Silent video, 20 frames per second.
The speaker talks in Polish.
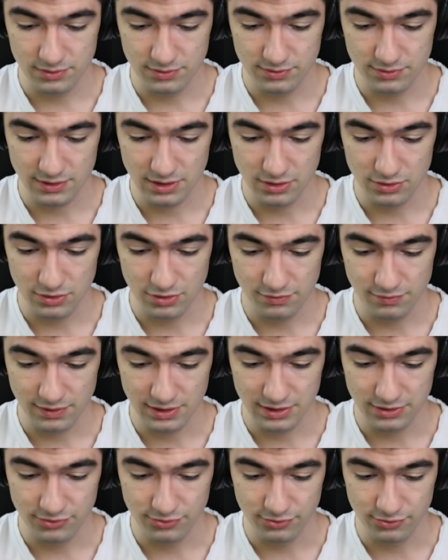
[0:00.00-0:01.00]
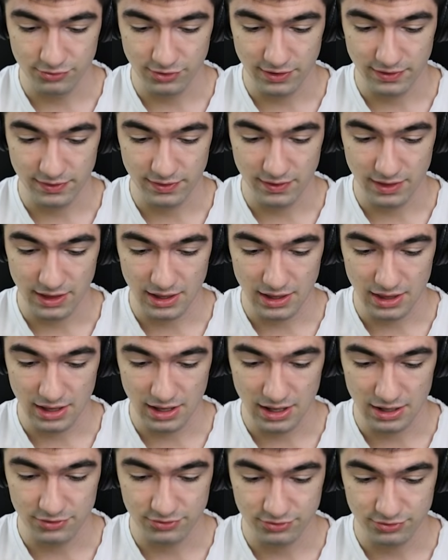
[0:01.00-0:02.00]
Zalogowanie codzienne,
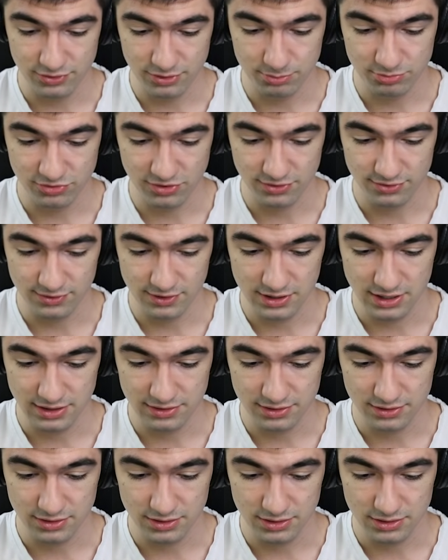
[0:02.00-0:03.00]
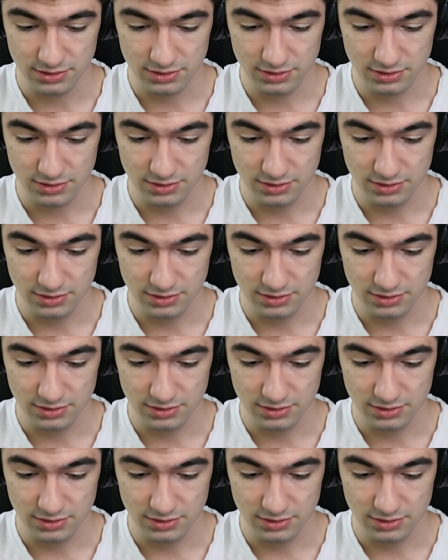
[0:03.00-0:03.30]
aż i przez ile dni?